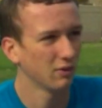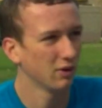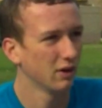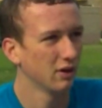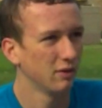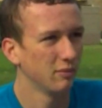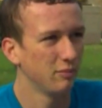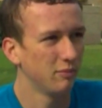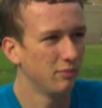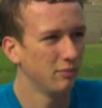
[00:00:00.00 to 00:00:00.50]
da
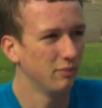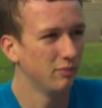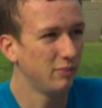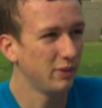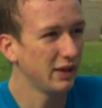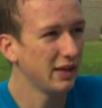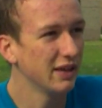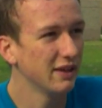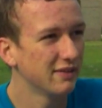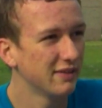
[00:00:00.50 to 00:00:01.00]
màu
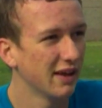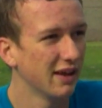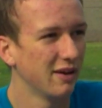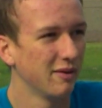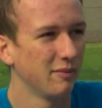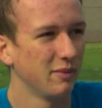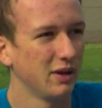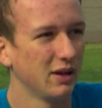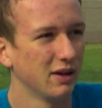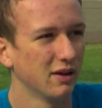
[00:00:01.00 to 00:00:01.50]
chỉ vì
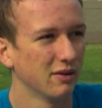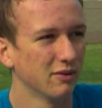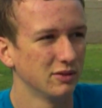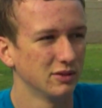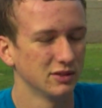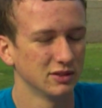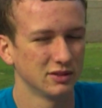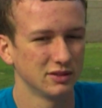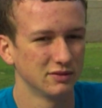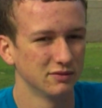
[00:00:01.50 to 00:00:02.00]
suy nghĩ
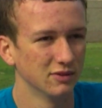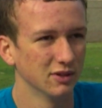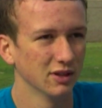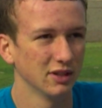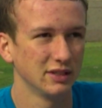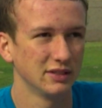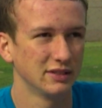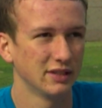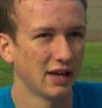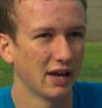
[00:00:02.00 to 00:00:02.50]
phân biệt chủng
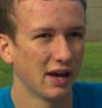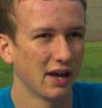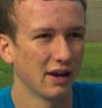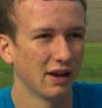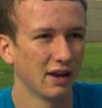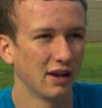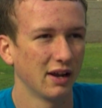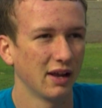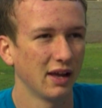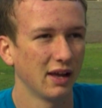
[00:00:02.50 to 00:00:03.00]
tộc.
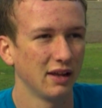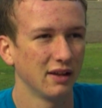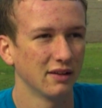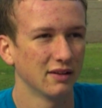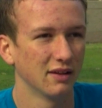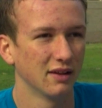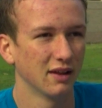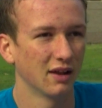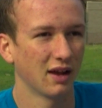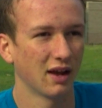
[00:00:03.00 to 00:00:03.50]

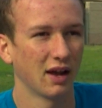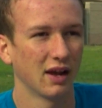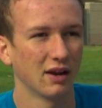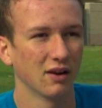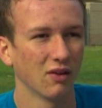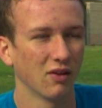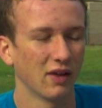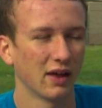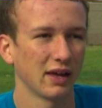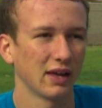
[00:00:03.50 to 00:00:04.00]
Nạn nhân
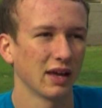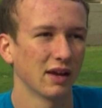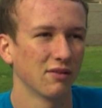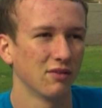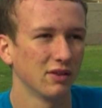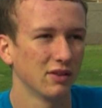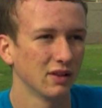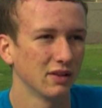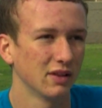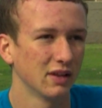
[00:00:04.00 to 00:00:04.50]
của vụ
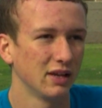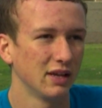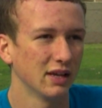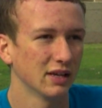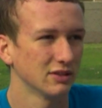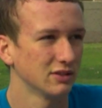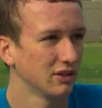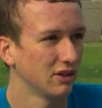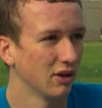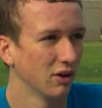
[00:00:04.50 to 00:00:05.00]
việc đã bị
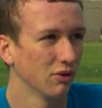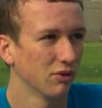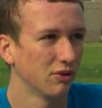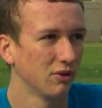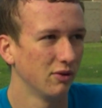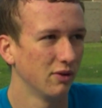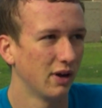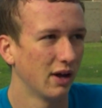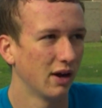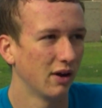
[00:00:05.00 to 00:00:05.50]
khóa chặt trong
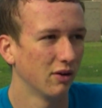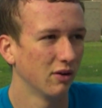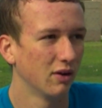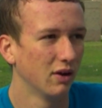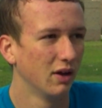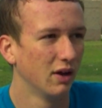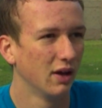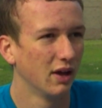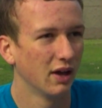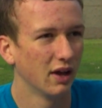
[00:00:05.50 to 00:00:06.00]
phòng
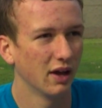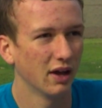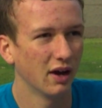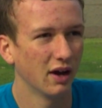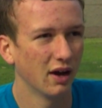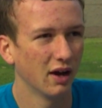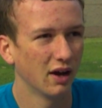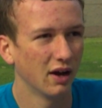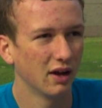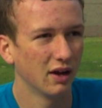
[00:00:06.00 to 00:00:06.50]
và bị
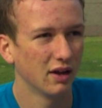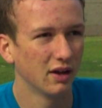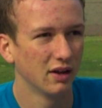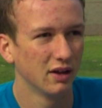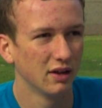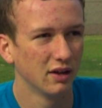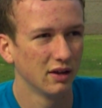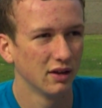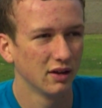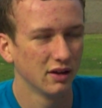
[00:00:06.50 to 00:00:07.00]
đặt một cái
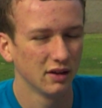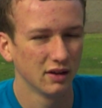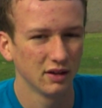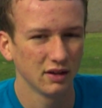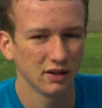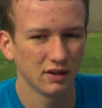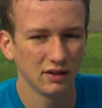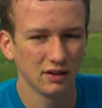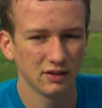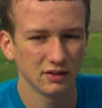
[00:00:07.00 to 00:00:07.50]
khóa xe
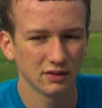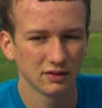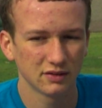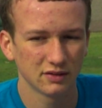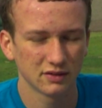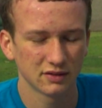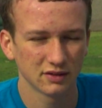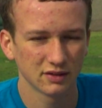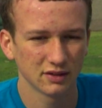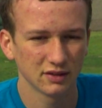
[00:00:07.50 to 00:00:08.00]
quanh
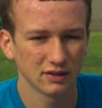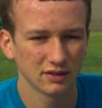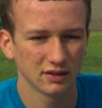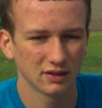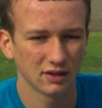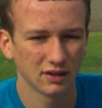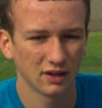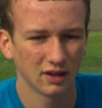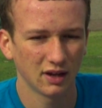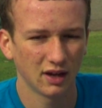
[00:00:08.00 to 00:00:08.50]
cổ.
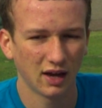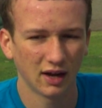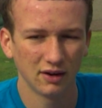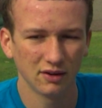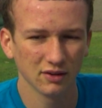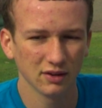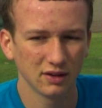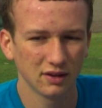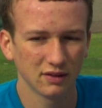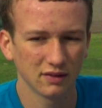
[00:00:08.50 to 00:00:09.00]

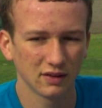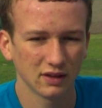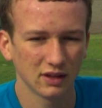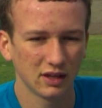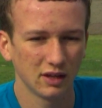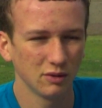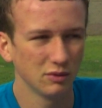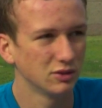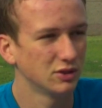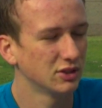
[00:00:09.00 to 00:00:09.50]
Sau khi vụ việc
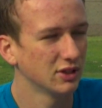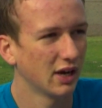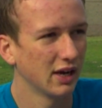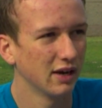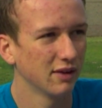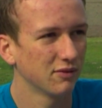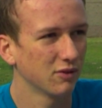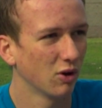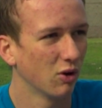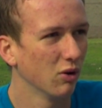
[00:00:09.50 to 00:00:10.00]
xảy ra,
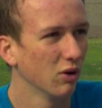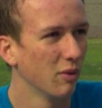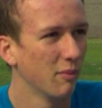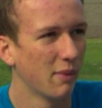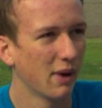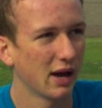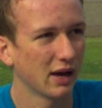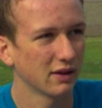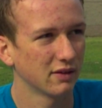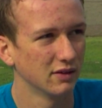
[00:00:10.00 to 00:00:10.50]

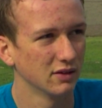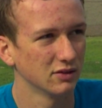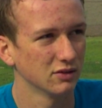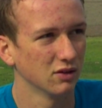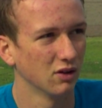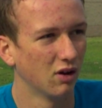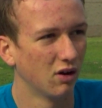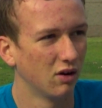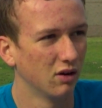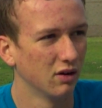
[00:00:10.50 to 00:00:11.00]
cha mẹ của
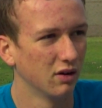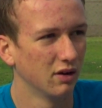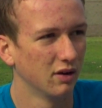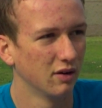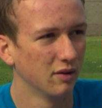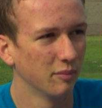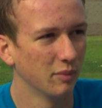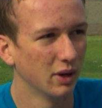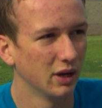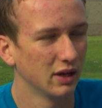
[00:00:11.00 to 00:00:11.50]
nạn nhân
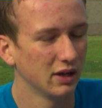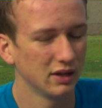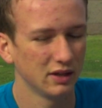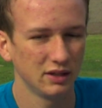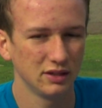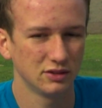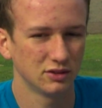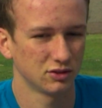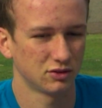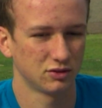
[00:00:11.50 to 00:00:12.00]
đã báo
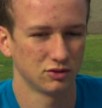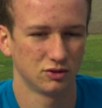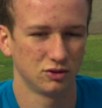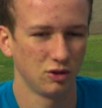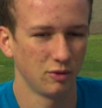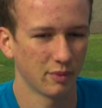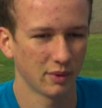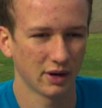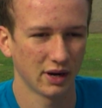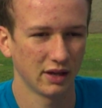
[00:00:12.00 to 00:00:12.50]
cáo cho nhà chức
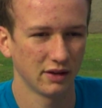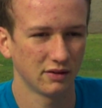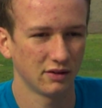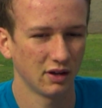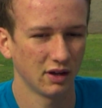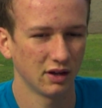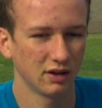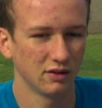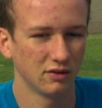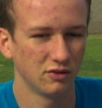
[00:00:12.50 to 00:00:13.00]
trách nhà
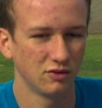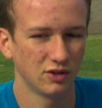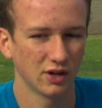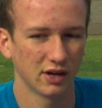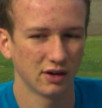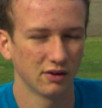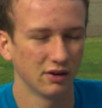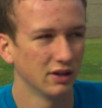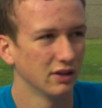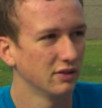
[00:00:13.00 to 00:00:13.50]
trường
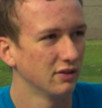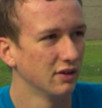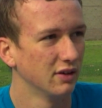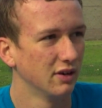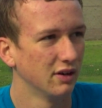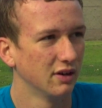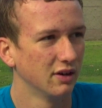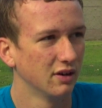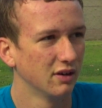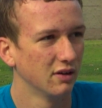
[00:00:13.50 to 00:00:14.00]
và sau
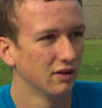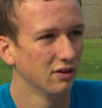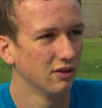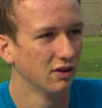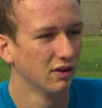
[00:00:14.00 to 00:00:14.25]
đó gọi cho